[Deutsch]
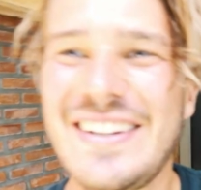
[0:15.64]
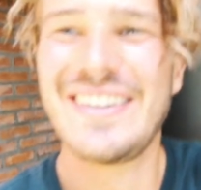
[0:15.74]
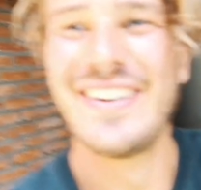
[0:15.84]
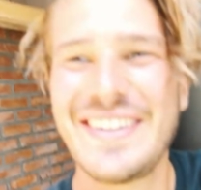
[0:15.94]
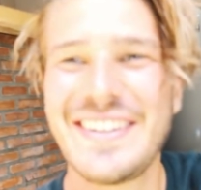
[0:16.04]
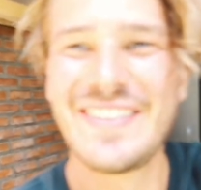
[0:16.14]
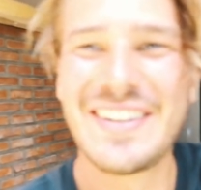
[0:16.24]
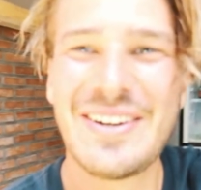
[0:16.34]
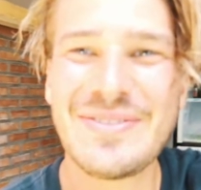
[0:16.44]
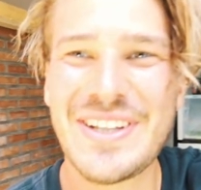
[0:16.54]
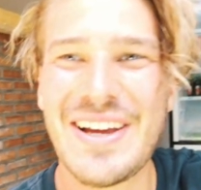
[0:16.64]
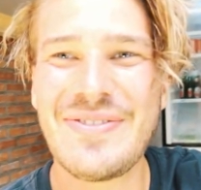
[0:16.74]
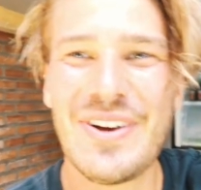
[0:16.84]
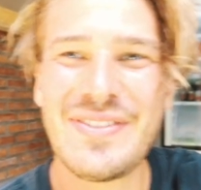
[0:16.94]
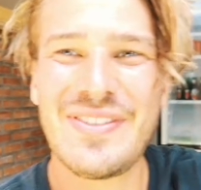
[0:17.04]
Leute, willkommen zu einem
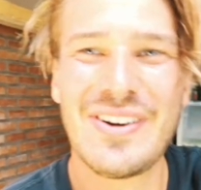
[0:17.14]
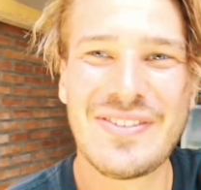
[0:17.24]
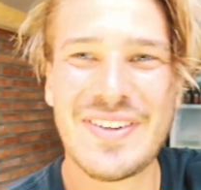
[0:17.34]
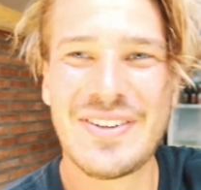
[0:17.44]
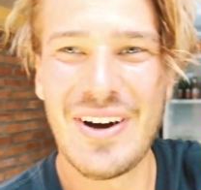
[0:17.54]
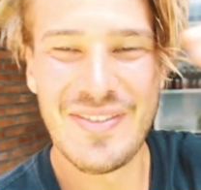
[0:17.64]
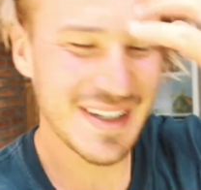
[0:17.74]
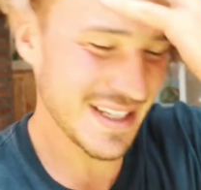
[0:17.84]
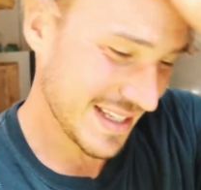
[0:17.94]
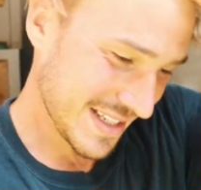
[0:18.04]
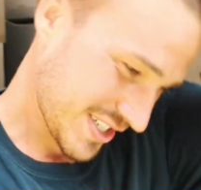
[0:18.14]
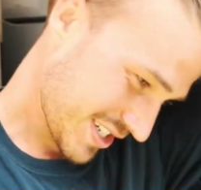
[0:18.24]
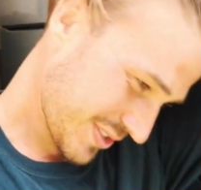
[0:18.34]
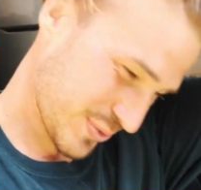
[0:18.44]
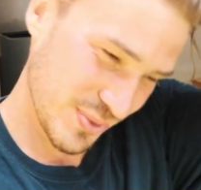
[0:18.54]
neuen Vlog. Willkommen in
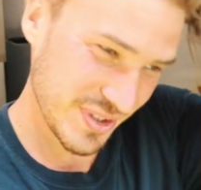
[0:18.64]
Canggu.